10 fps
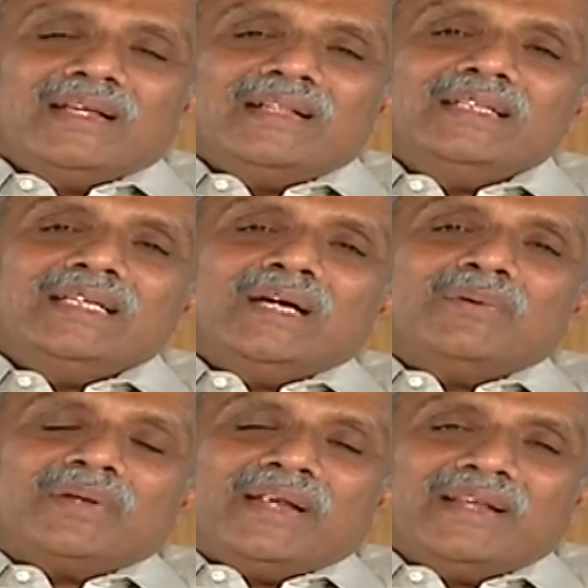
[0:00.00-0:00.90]
இந்தியா
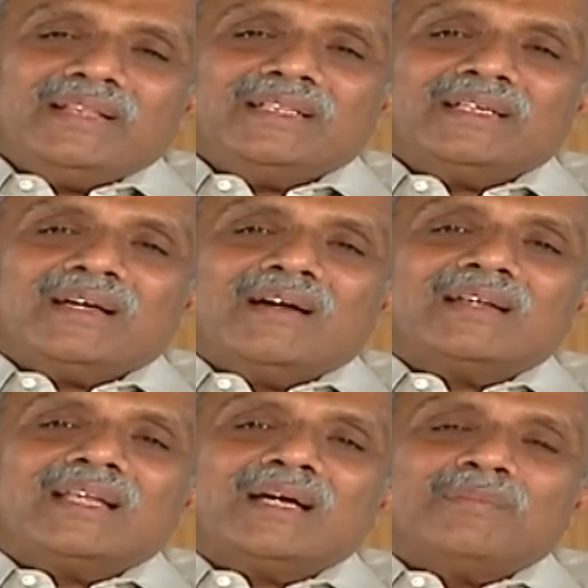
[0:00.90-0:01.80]
ஒரு
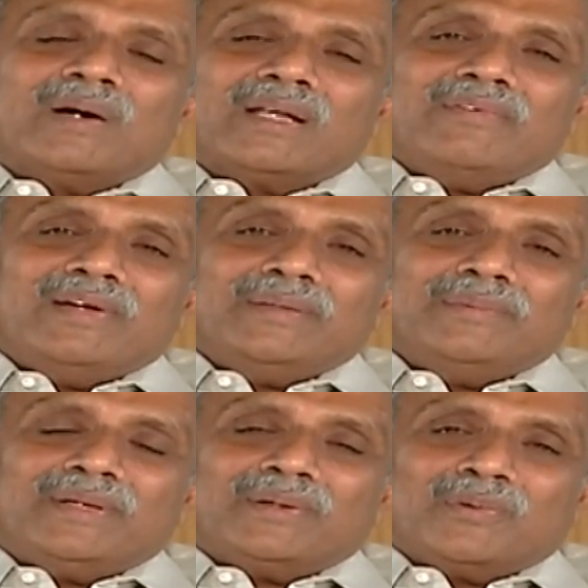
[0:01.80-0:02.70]
எடுத்துக்காட்டாக மாற
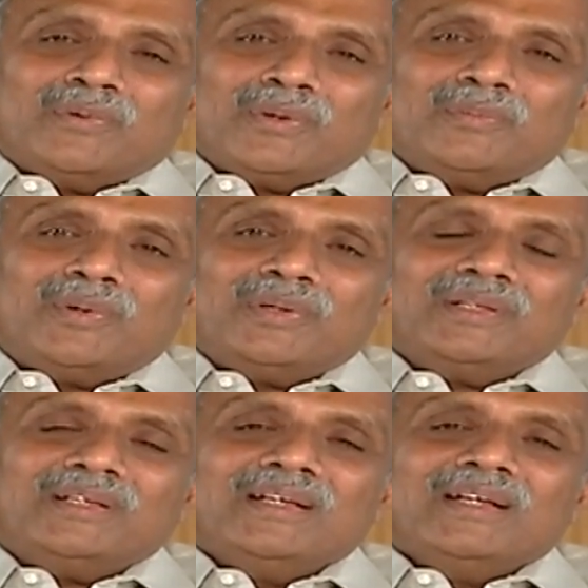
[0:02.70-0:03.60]
வேண்டும் என்று
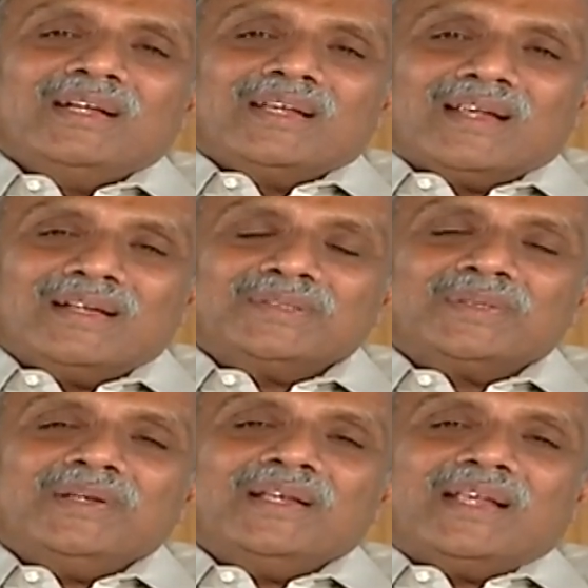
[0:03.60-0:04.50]
கூறும்பொழுது நான்
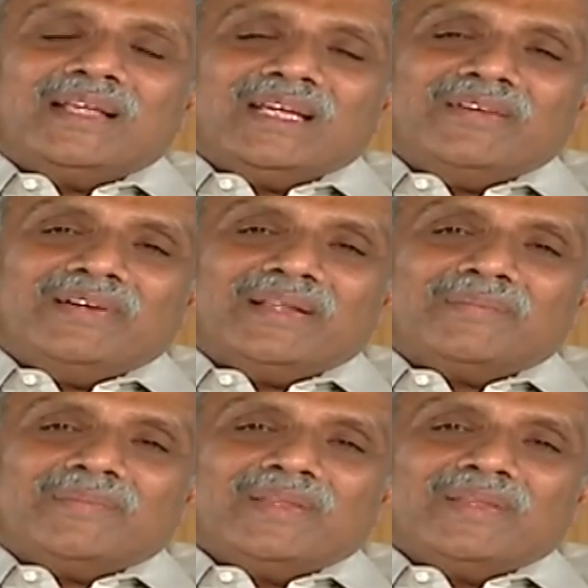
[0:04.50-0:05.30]
சொன்னேன் ஐயாவிடம்